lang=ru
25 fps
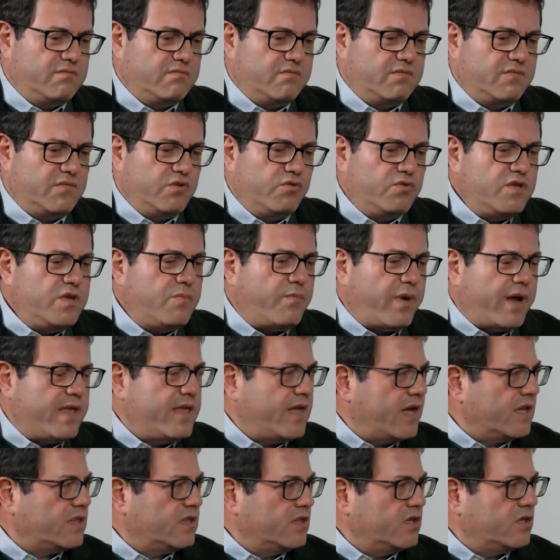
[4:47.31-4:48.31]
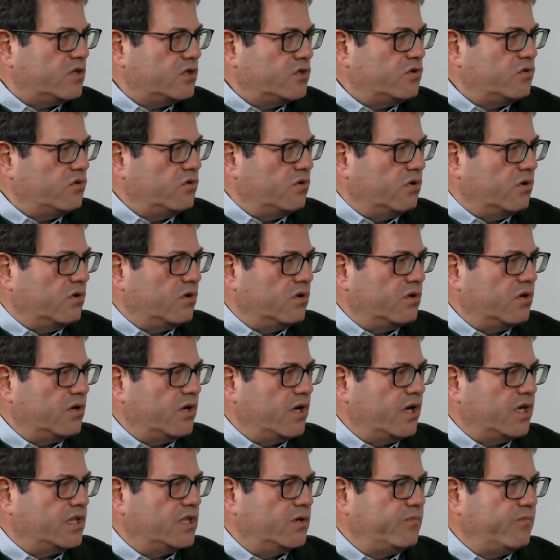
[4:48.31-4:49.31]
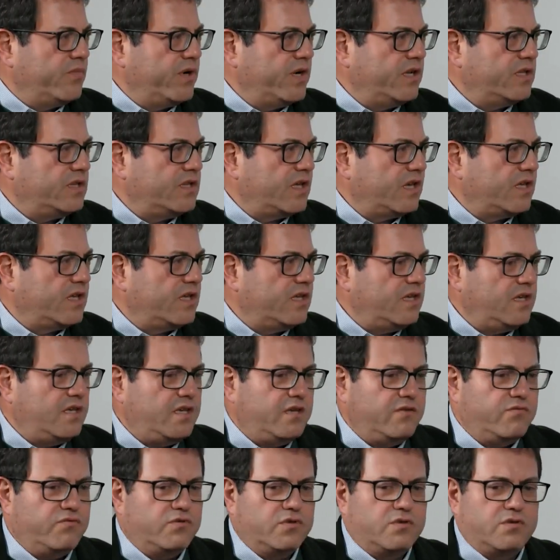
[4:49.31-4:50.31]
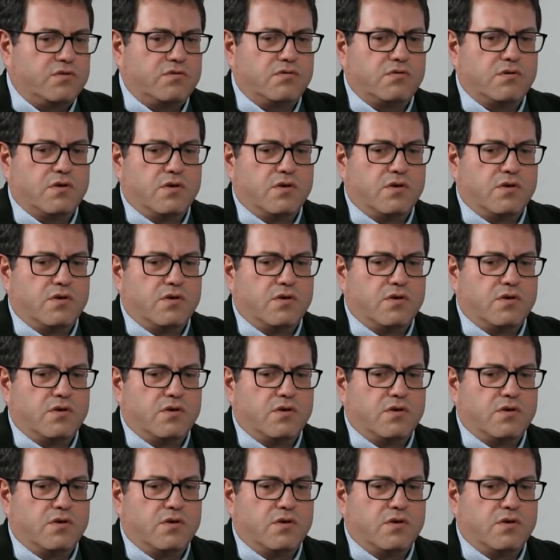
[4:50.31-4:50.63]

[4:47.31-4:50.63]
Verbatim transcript: ну, непонятно кто. Это были такие вот